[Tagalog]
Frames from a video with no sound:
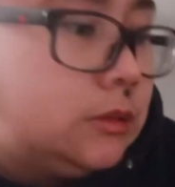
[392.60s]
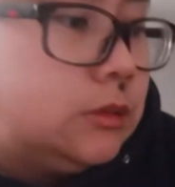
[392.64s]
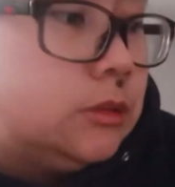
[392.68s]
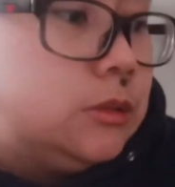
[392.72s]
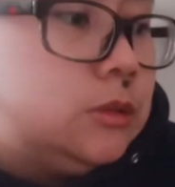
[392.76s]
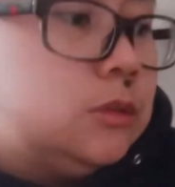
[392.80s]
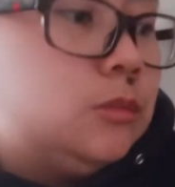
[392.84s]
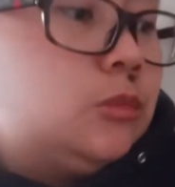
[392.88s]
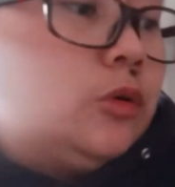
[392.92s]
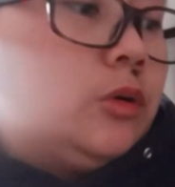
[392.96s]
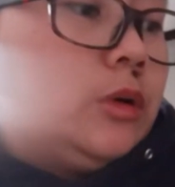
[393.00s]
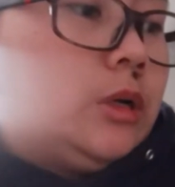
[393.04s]

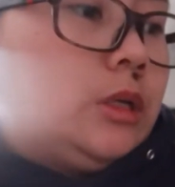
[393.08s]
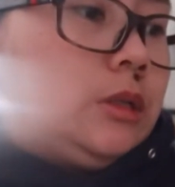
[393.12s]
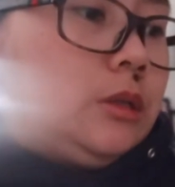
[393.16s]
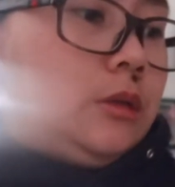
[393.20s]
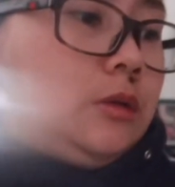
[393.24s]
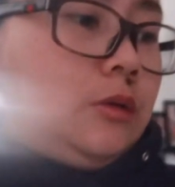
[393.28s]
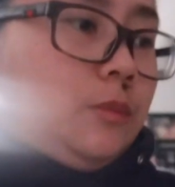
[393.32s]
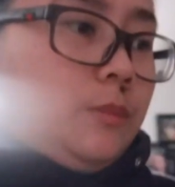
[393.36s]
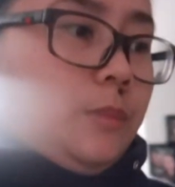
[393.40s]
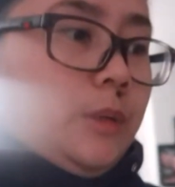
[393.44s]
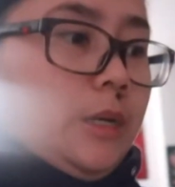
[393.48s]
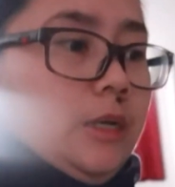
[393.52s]

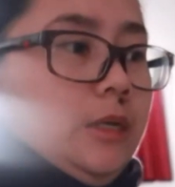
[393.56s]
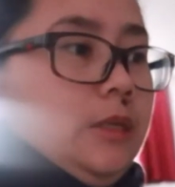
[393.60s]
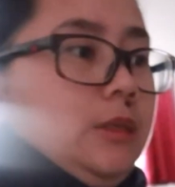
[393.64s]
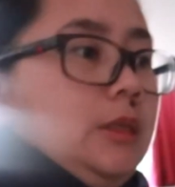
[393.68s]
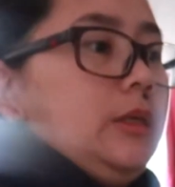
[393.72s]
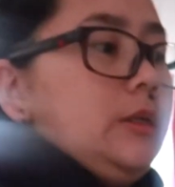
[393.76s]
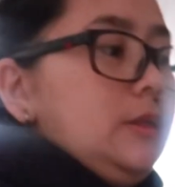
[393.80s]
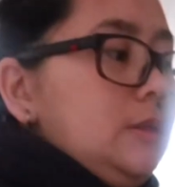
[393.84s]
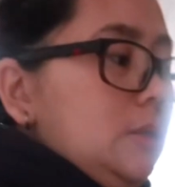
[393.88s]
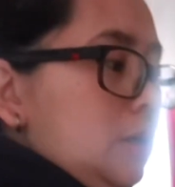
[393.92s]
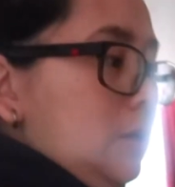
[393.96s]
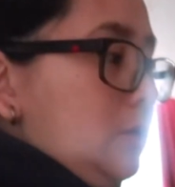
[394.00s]
Subukan ko
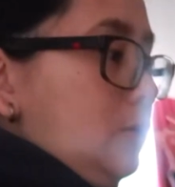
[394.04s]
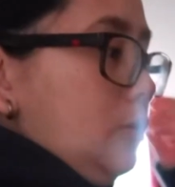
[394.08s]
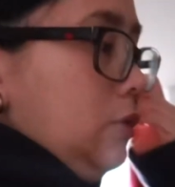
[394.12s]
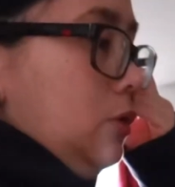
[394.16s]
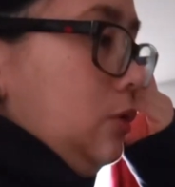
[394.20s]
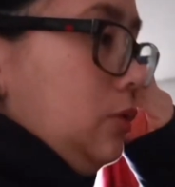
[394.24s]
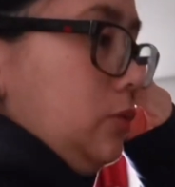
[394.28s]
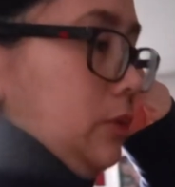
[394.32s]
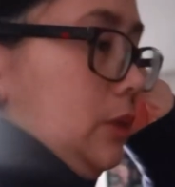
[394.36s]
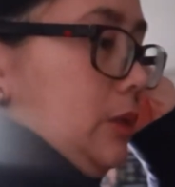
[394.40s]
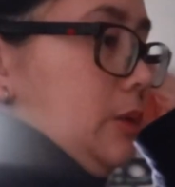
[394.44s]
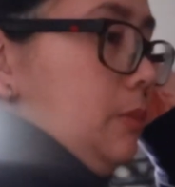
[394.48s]
pakita sa
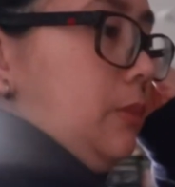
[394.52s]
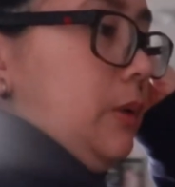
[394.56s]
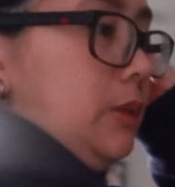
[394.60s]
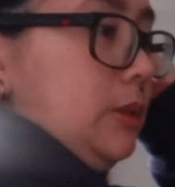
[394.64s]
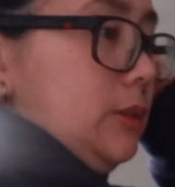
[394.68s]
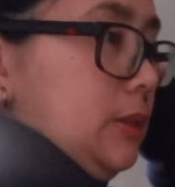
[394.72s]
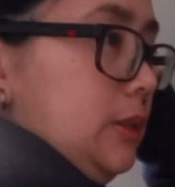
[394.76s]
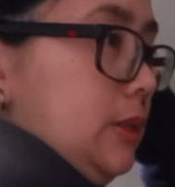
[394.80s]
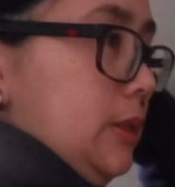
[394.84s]
inyo yung labas,